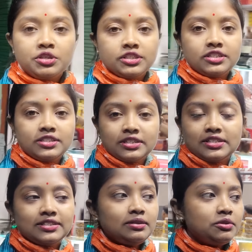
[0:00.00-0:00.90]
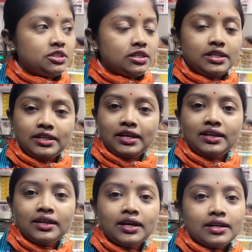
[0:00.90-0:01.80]
মিষ্টি মিষ্টি নিচ্ছি মিষ্টি নিয়ে
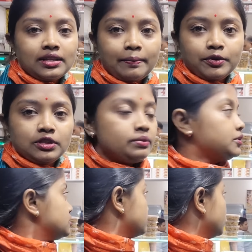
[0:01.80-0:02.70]
তারপর দিতে পারি